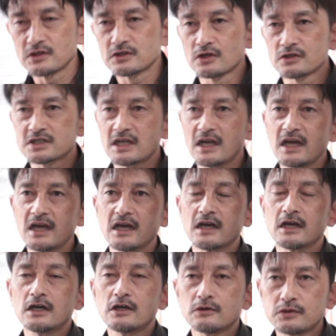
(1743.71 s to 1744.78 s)
そし
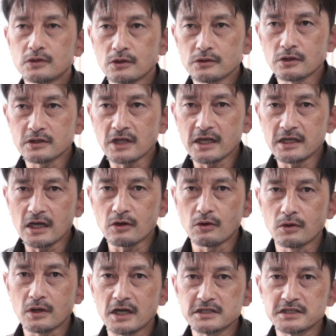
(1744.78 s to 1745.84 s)
てフロントタイヤ
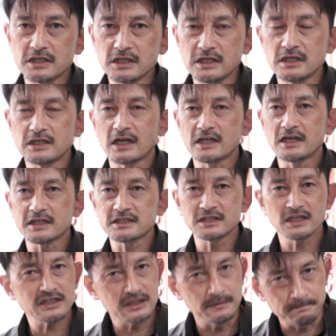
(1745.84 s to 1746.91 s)
交換時にやりが
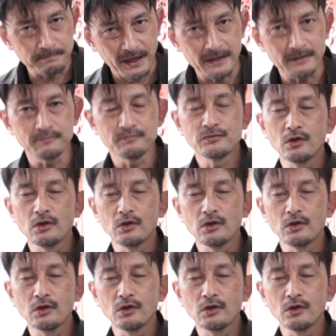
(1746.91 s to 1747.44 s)
ちな失敗